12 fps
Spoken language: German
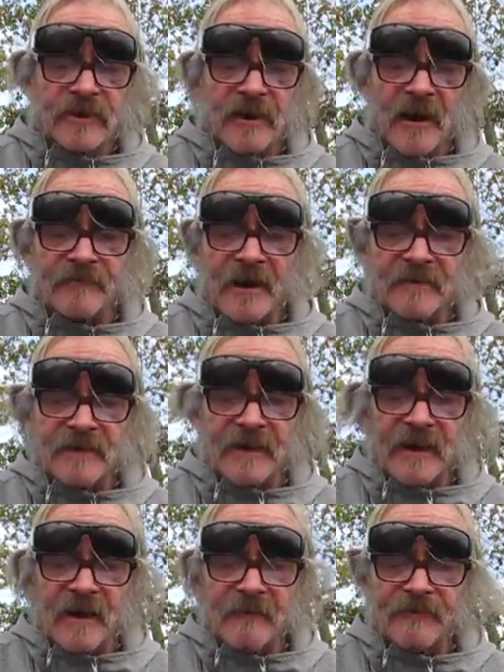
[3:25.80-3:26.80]
Uhr erwachte
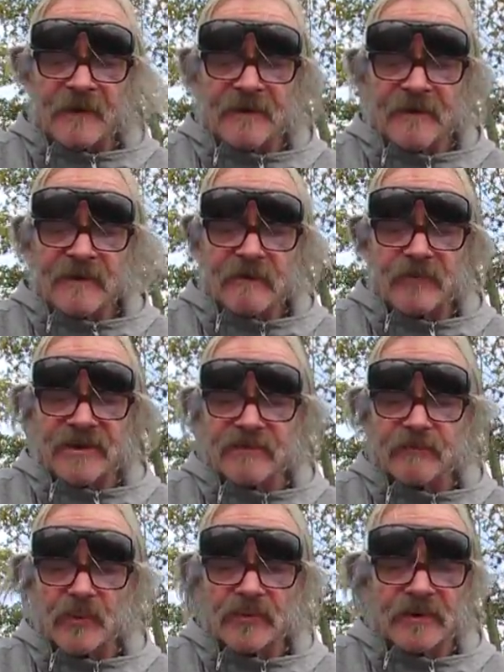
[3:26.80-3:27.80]
er, verließ
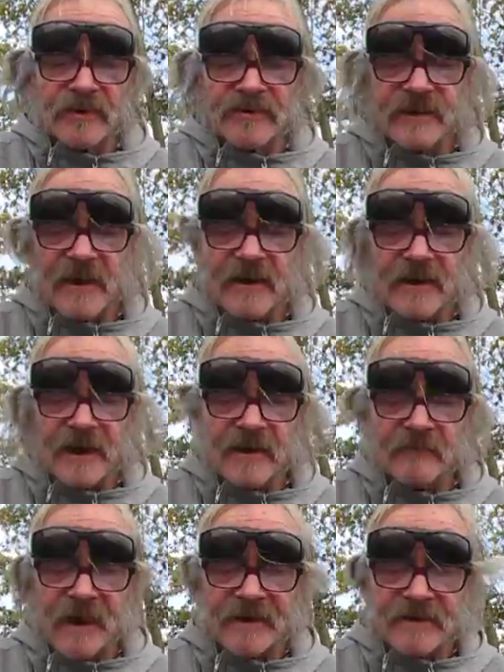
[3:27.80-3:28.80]
missmutig seine
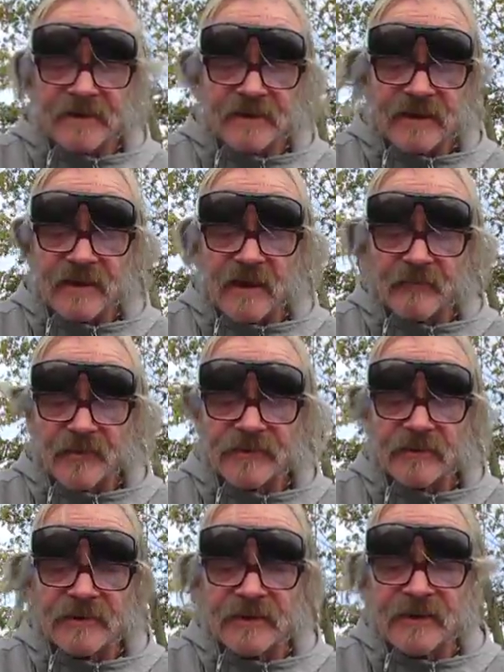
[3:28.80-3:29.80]
Hängematte, denn er
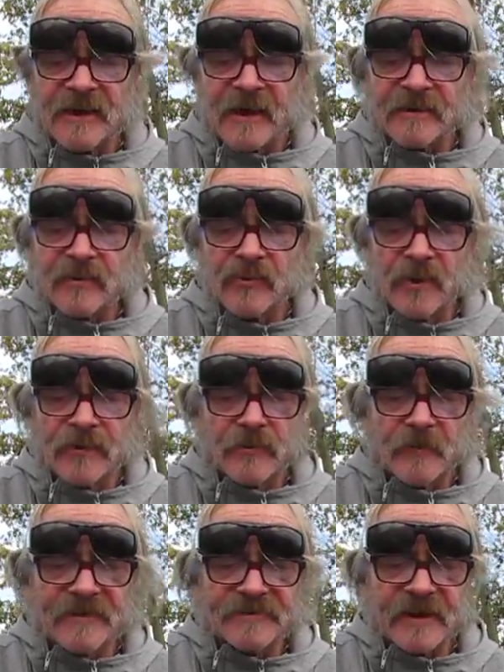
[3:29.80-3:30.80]
musste Lineatur
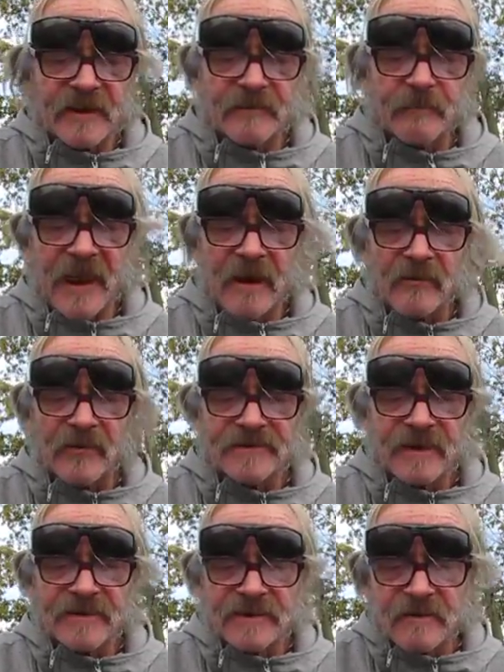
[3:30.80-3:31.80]
Nummer 6, Blanco
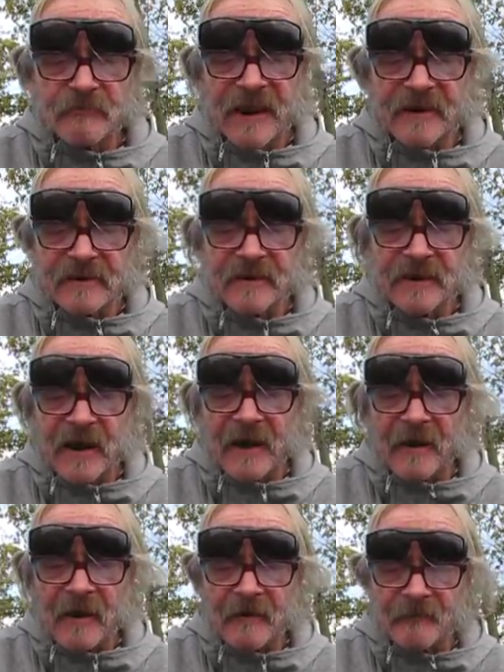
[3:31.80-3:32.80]
16, Blatt
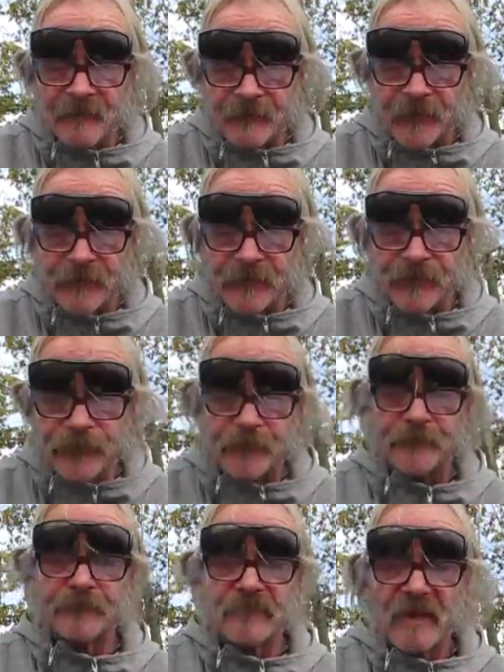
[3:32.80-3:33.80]
A5
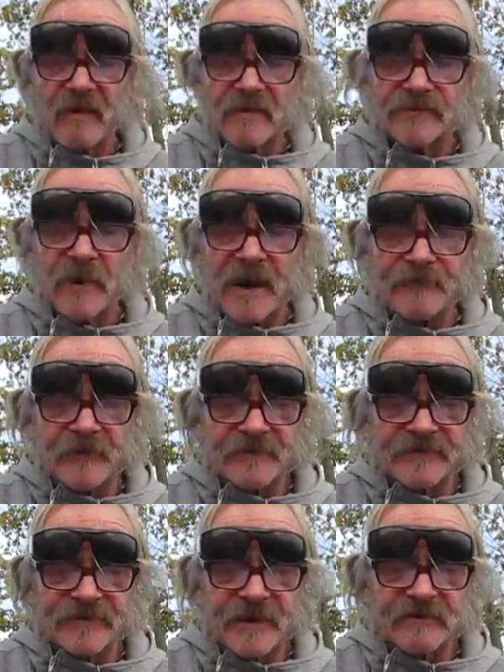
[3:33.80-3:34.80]
so einfach
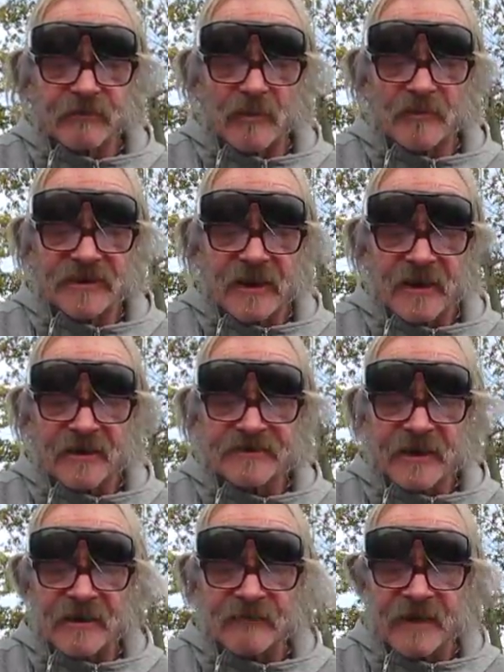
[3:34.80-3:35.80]
ist das, murmelte er in
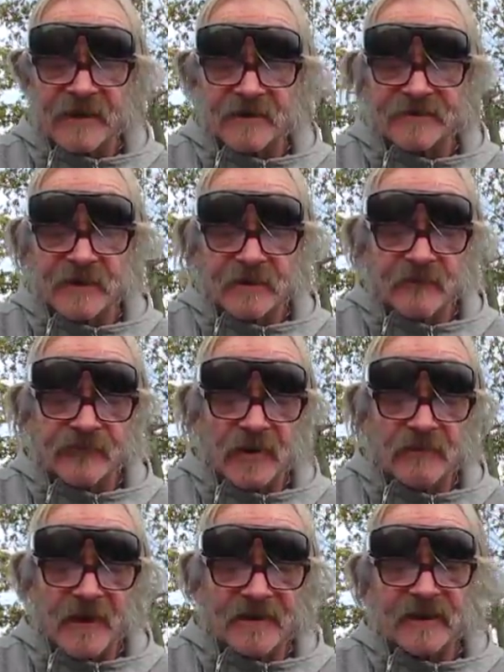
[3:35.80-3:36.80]
seinen wegrasierten
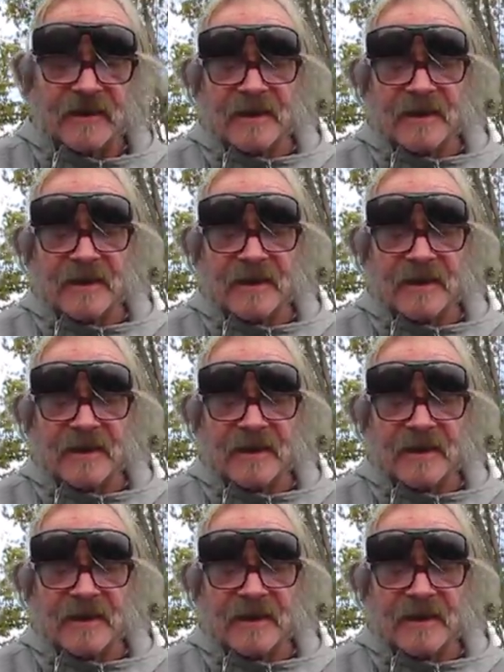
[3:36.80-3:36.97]
Vollbart.